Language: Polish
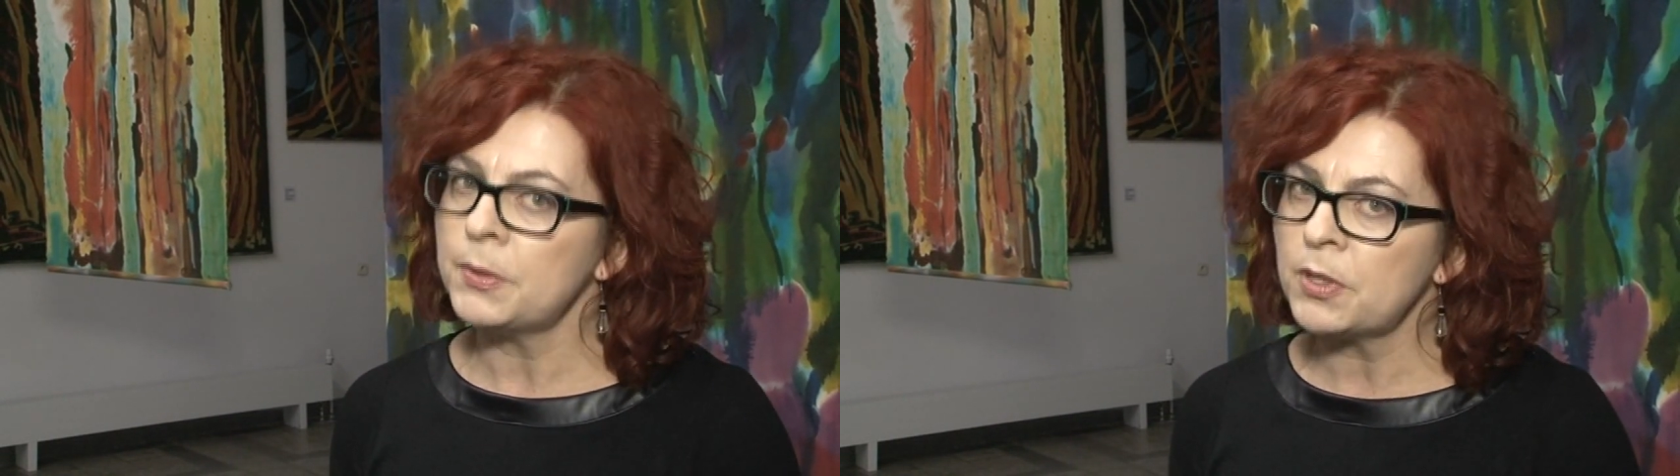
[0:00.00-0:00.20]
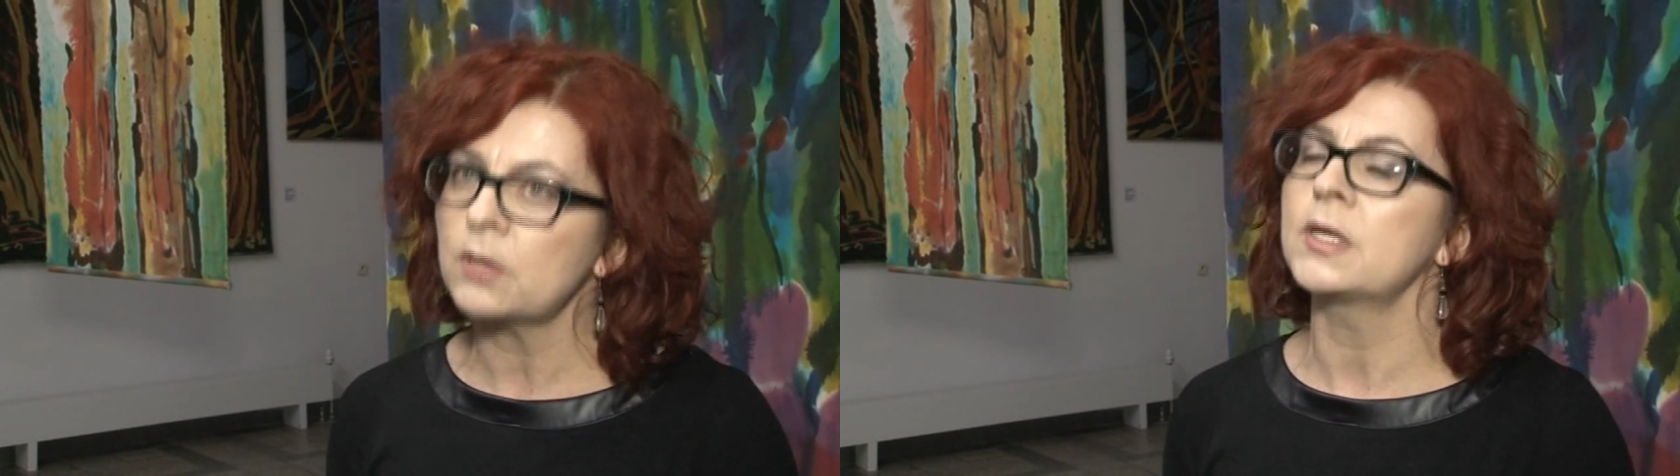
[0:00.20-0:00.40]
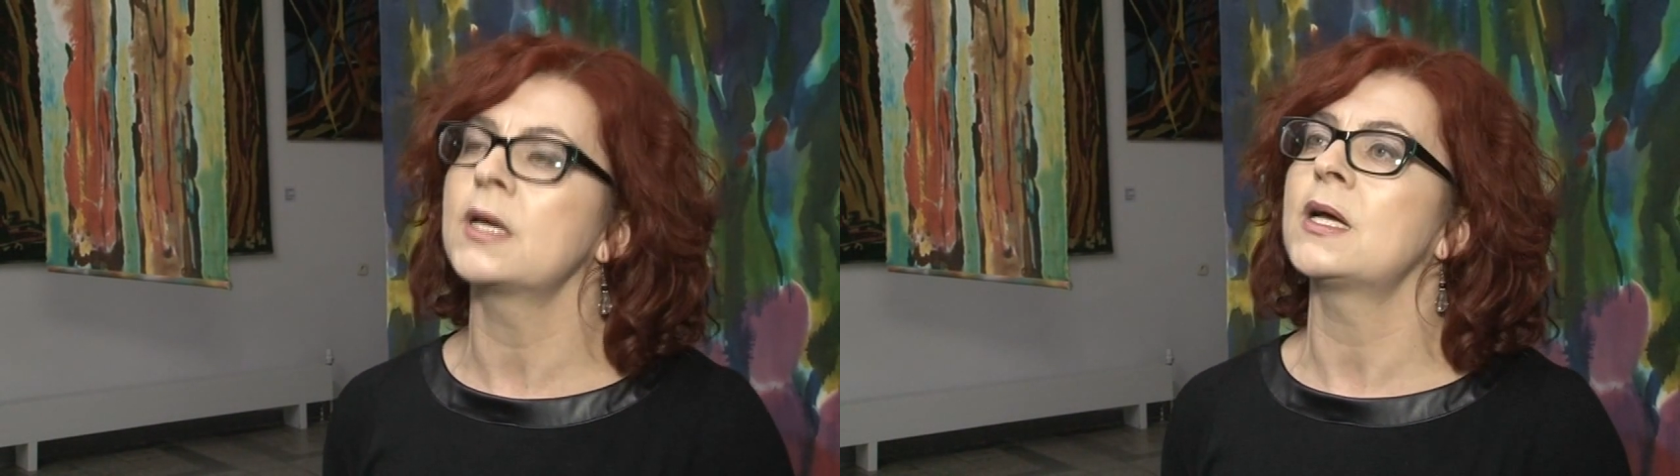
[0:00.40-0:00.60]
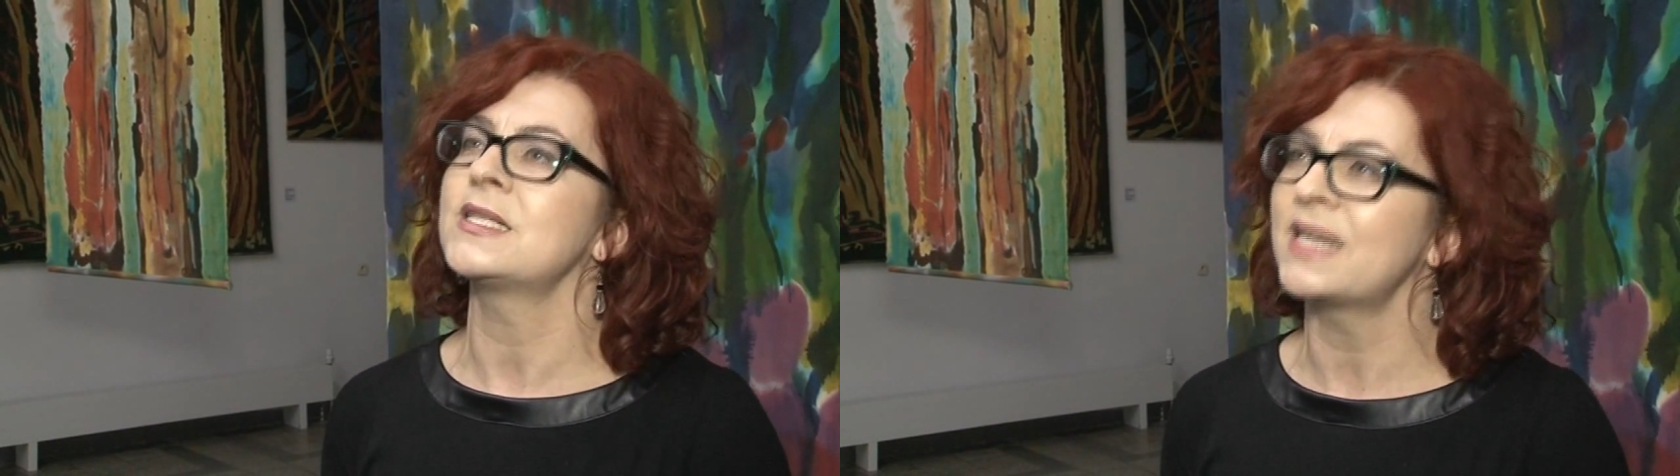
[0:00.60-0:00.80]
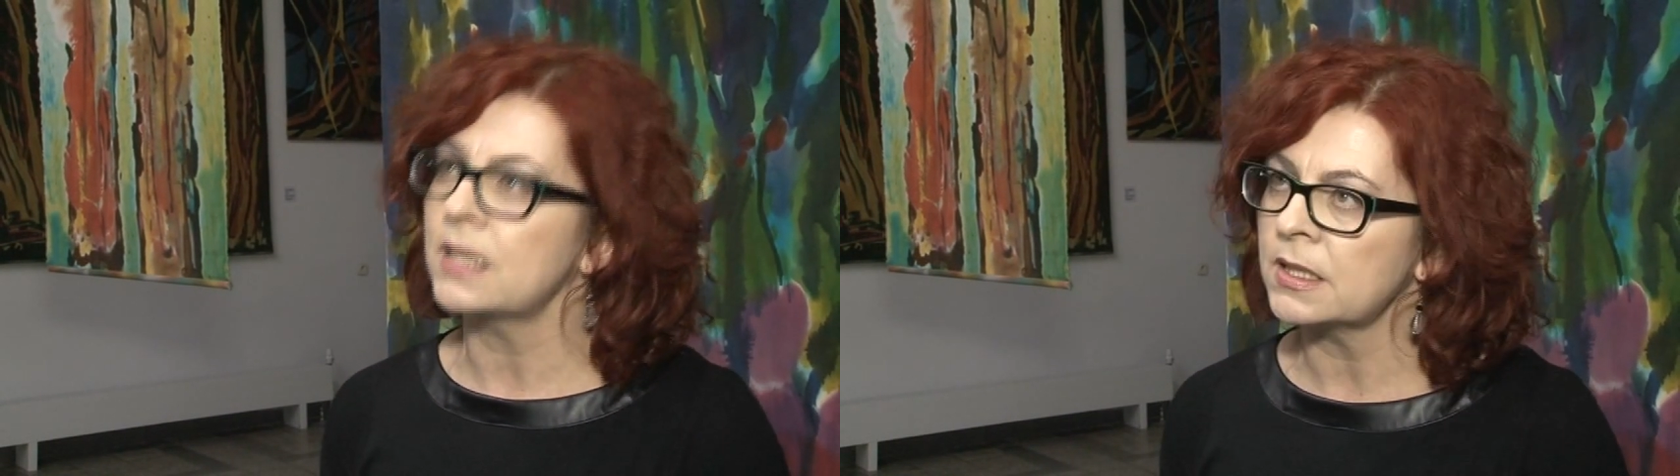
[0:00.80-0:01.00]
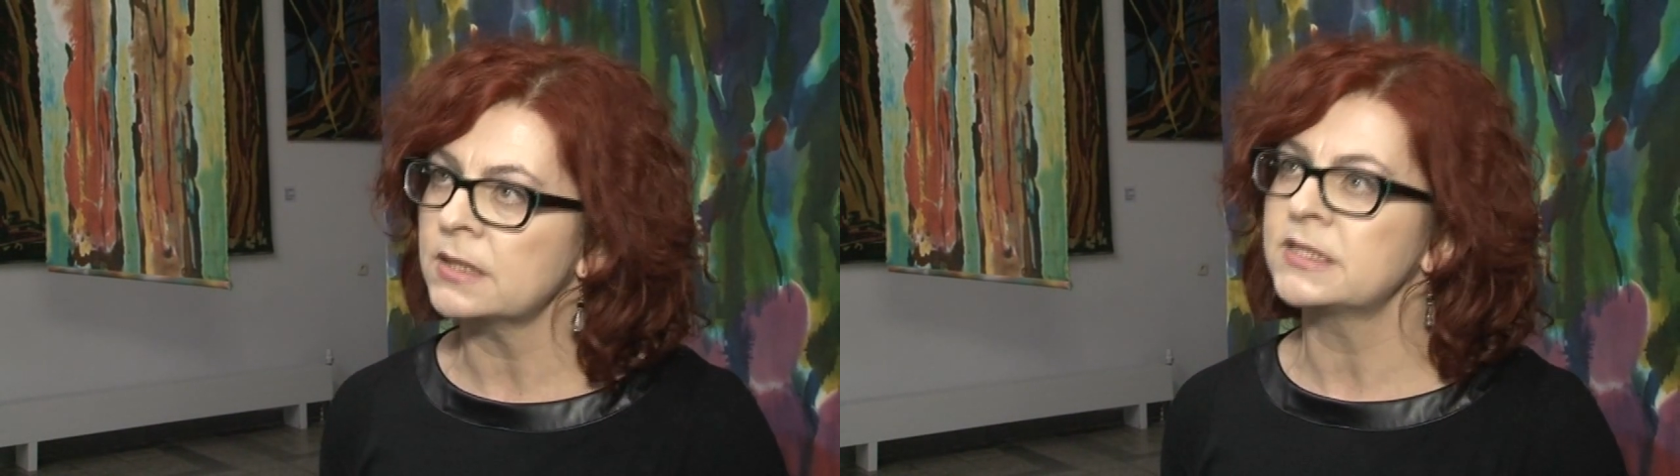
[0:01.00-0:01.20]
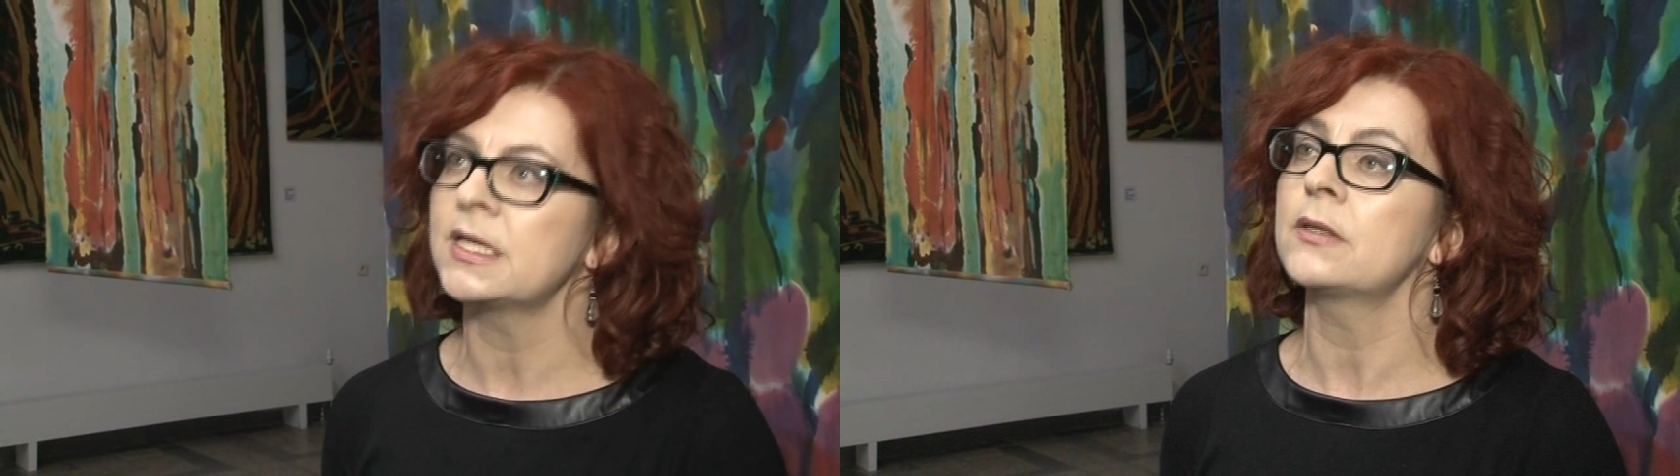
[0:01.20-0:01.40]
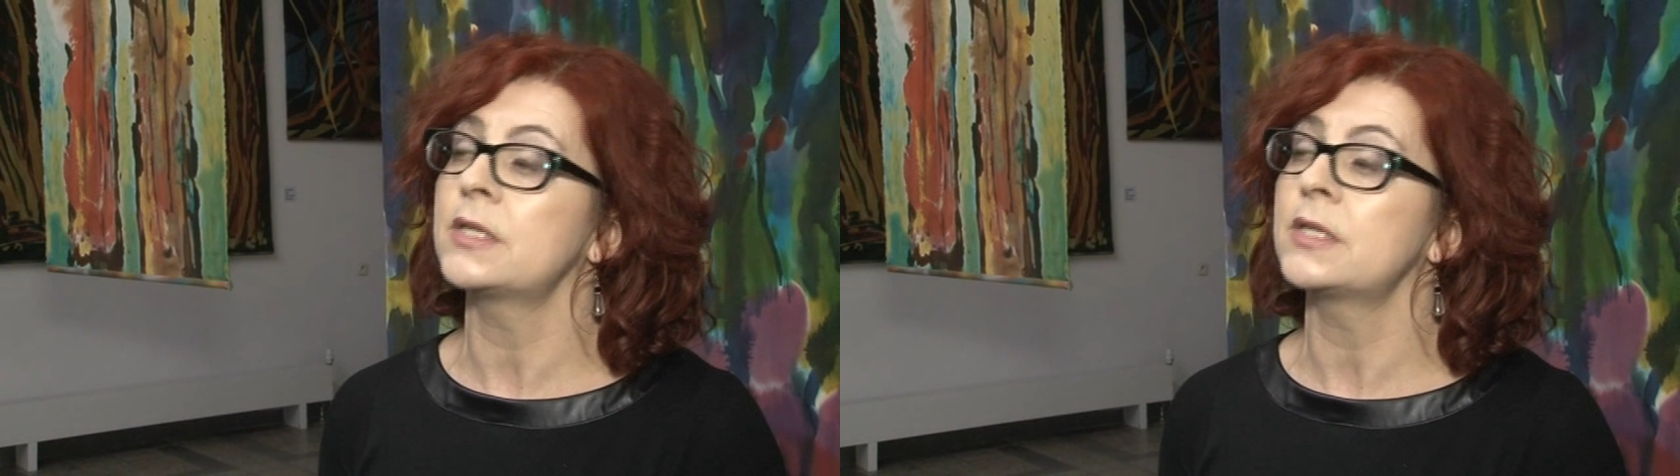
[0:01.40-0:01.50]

Biblioteka zachęca